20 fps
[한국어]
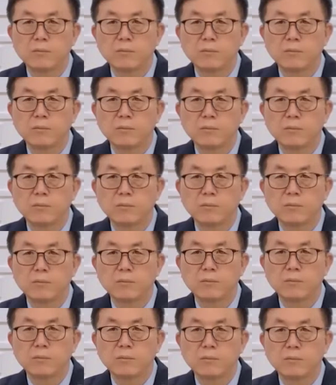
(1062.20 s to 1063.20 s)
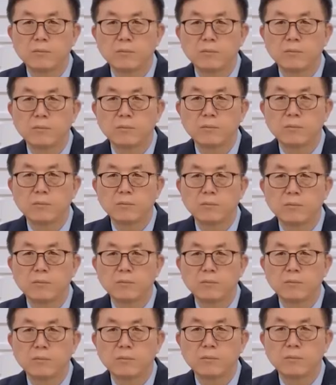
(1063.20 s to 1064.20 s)
자, 청
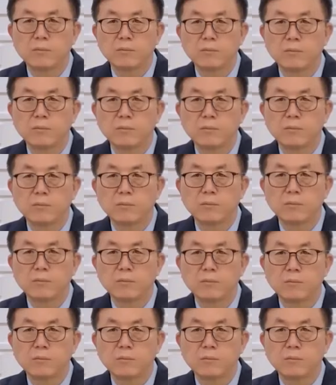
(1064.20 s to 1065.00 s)
혼인잔치를 하는 겁니다.